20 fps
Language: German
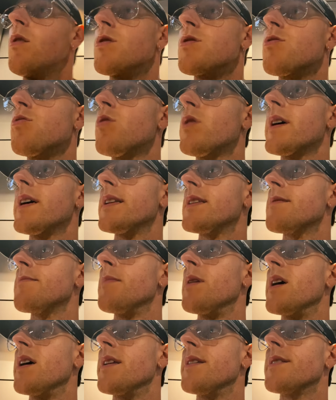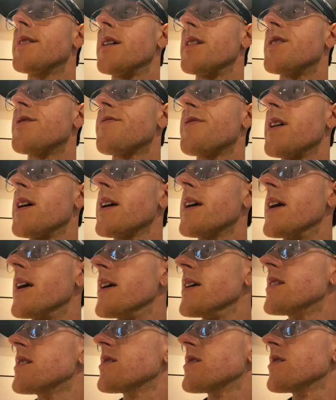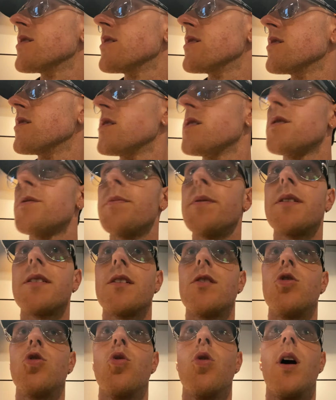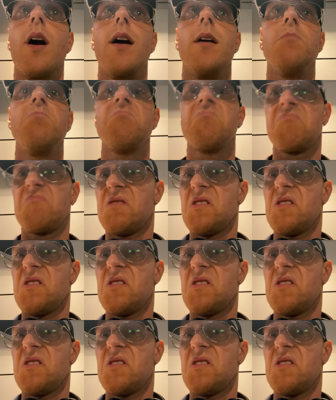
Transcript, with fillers: und suche jetzt mein Transfergate. Ich bin jetzt in Doha.